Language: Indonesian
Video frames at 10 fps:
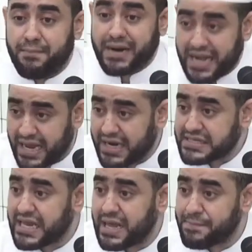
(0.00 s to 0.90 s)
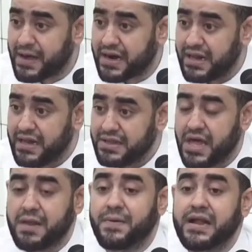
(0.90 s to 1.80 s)
Menahan rasa lapar
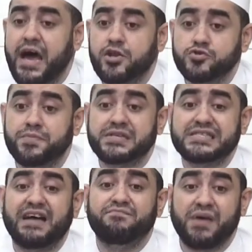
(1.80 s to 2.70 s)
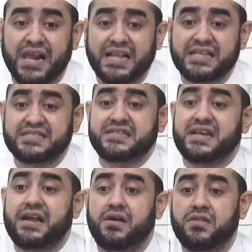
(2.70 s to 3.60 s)
daripada harus bersabar atas
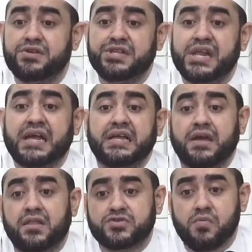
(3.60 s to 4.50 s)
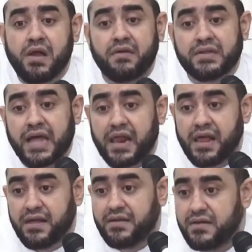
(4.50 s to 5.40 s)
siksaan Allah di nerakanya Allah Subhanahu wa taala.
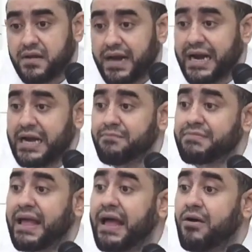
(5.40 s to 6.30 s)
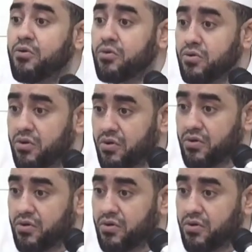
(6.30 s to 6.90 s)
Enam tahun